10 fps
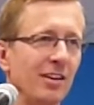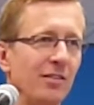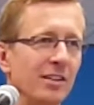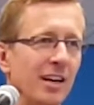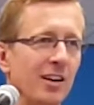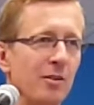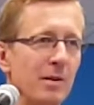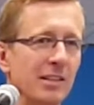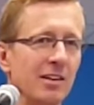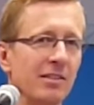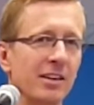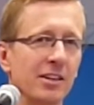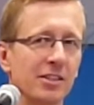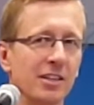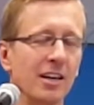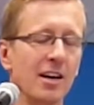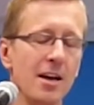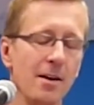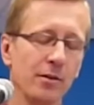to nawet alkomat nie wykaże.